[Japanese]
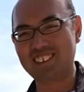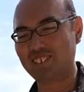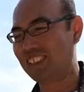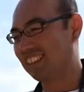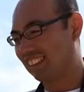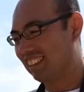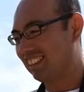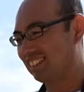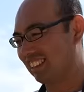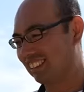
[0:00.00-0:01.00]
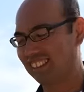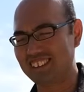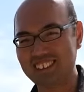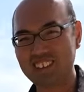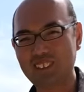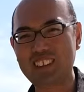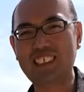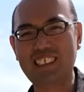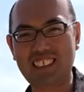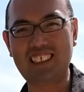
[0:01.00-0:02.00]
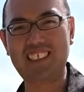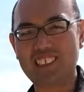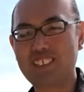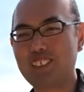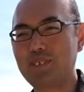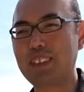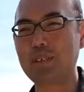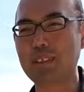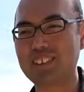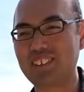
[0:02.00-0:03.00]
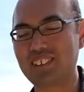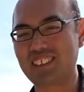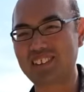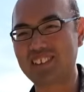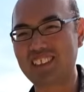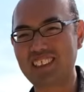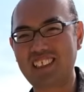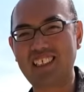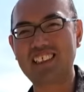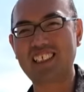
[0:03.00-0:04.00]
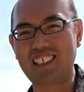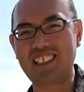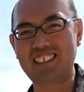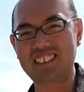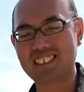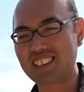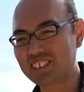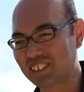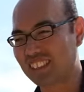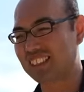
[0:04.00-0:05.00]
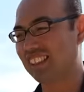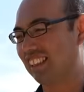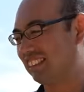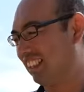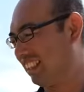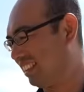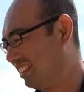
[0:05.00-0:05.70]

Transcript: ごめんなさい、買われる方見つけて ユーチューブ 見てますよって言っていただいたら買うとなったら、じゃあ